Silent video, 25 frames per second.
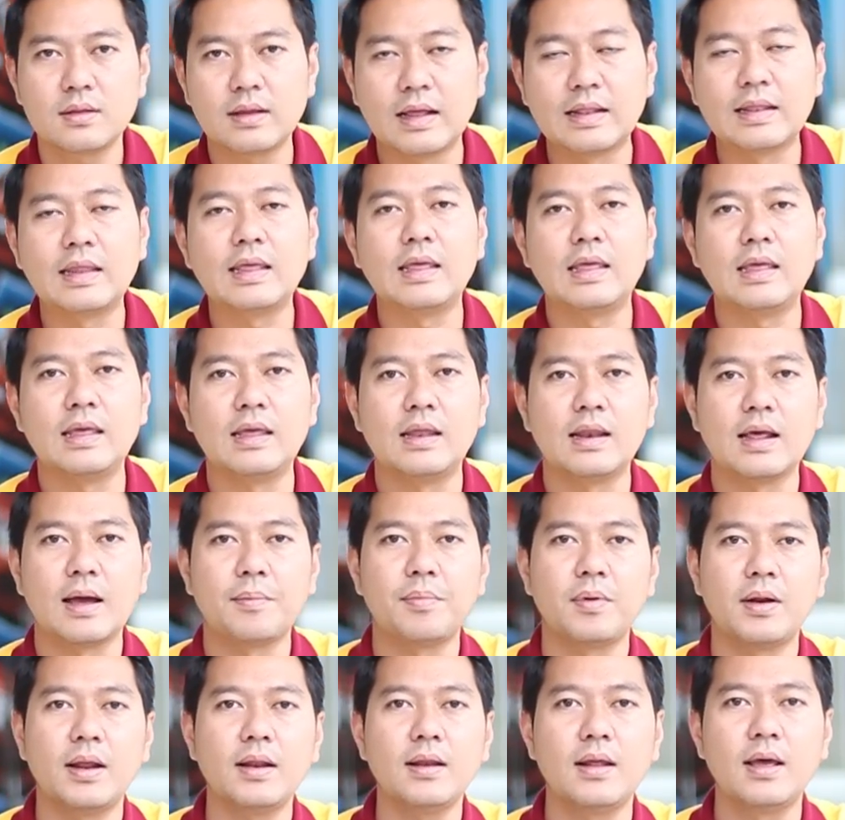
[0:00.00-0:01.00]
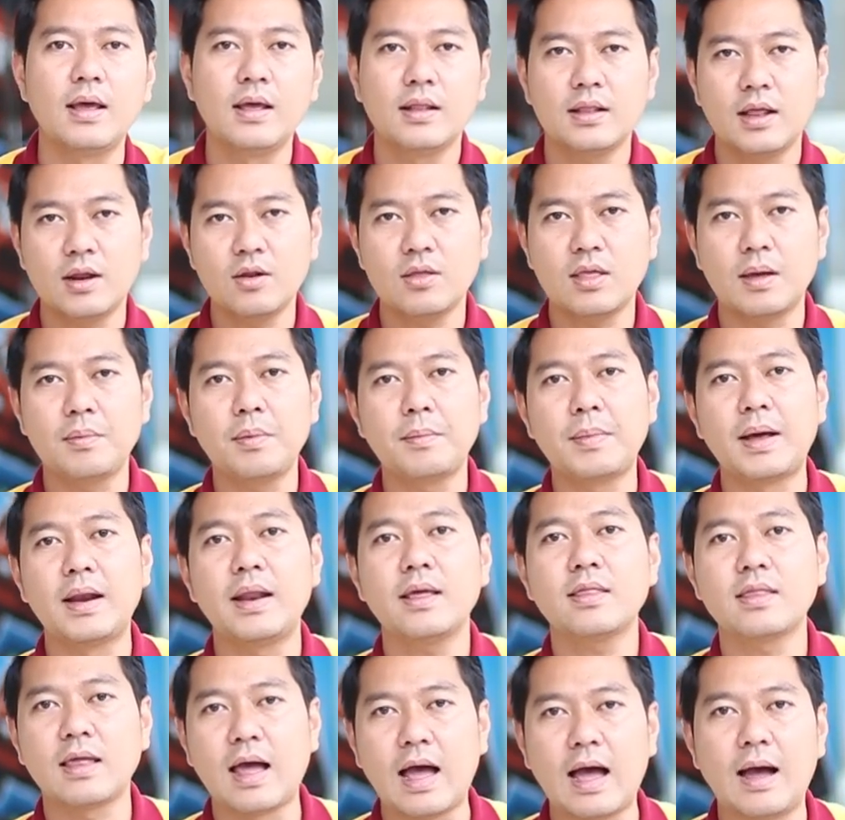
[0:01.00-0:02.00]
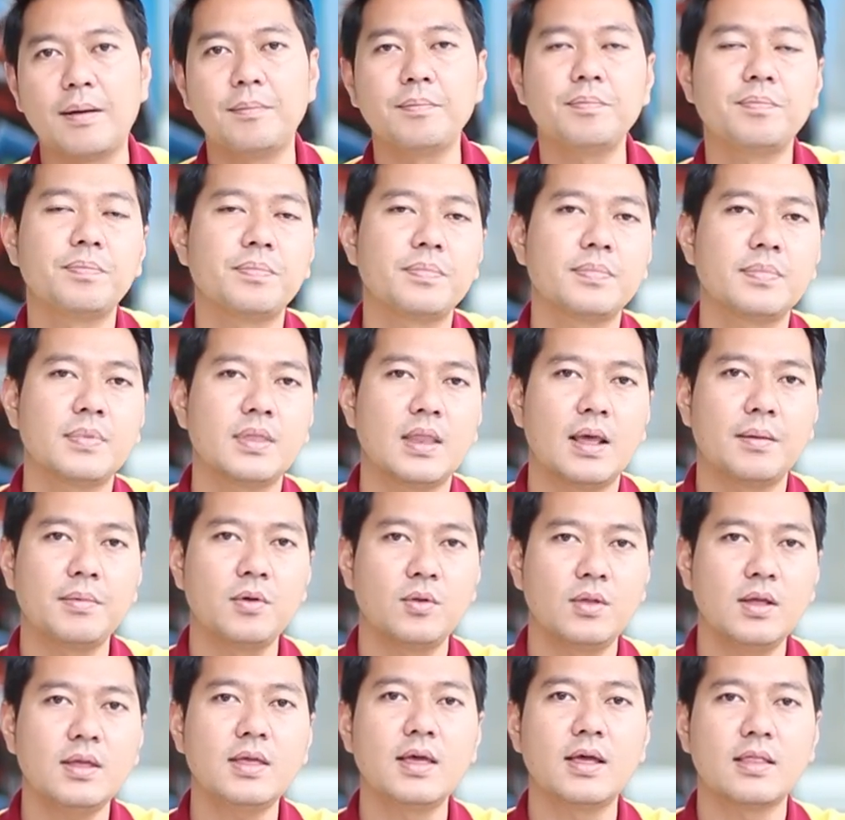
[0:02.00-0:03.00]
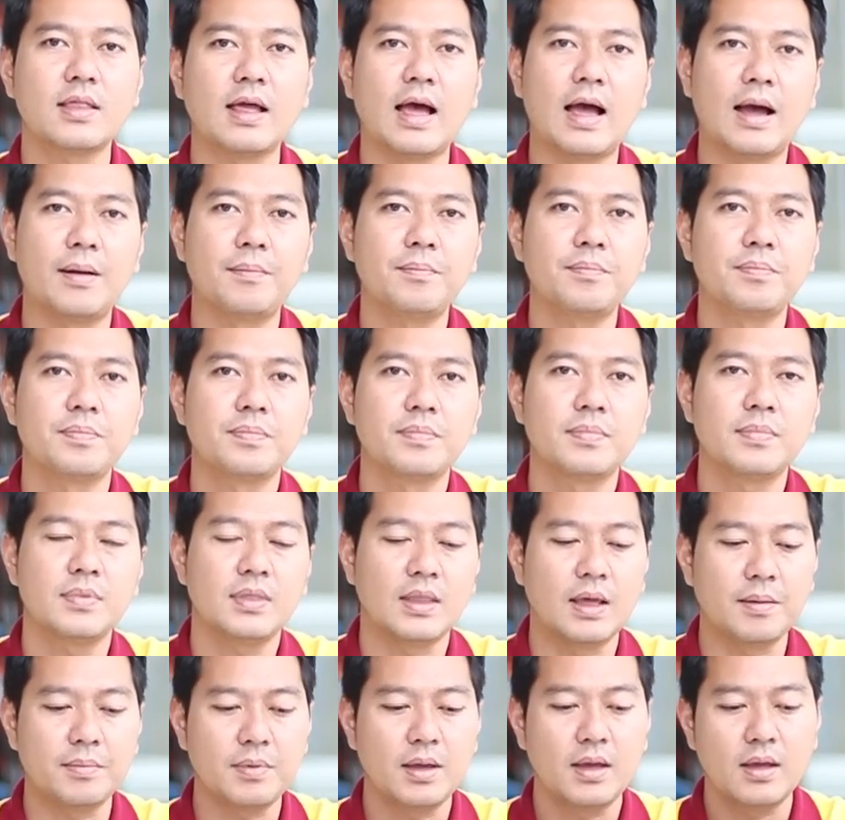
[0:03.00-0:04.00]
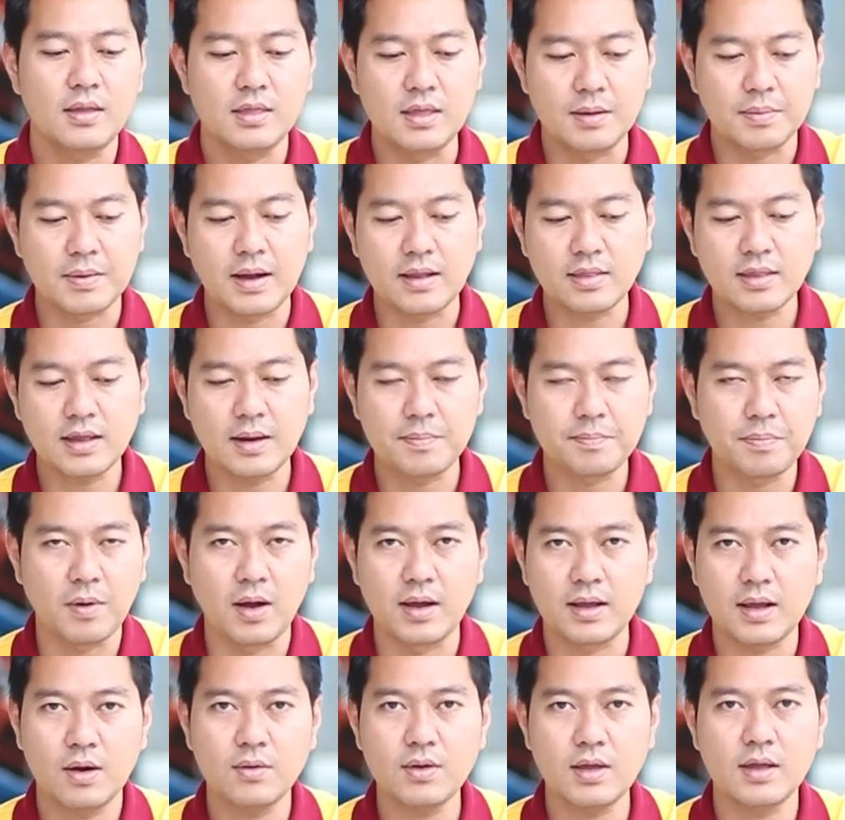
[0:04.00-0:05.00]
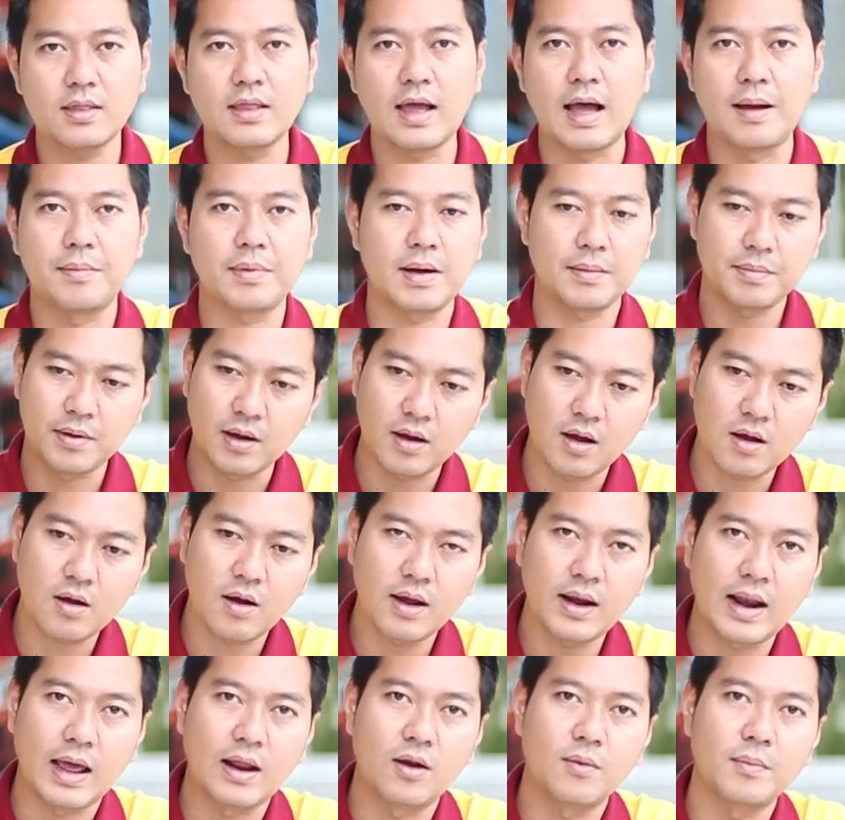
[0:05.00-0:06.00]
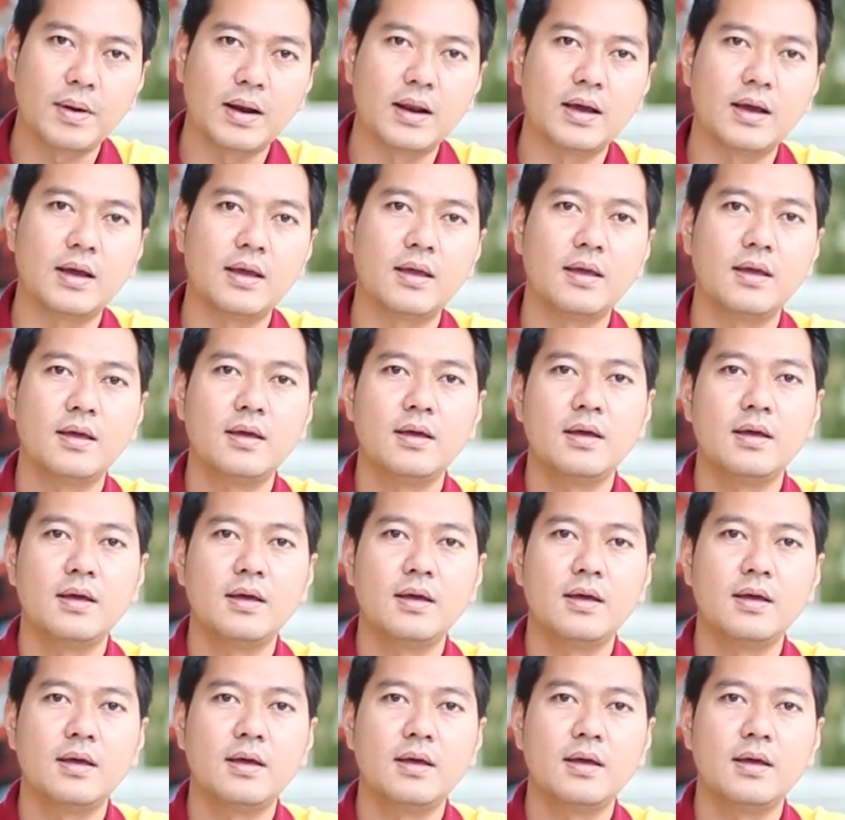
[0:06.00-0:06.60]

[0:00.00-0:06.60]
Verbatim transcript: ทันทีนะครับเพราะนั้นท่านต้องใช้ประมาณเลข3นะครับอยู่ที่เกียร์3นะครับเหยียบคัสเสร็จปล่อยเข้าเกียร์3ครับแล้วค่อยๆไหลลงมาเลย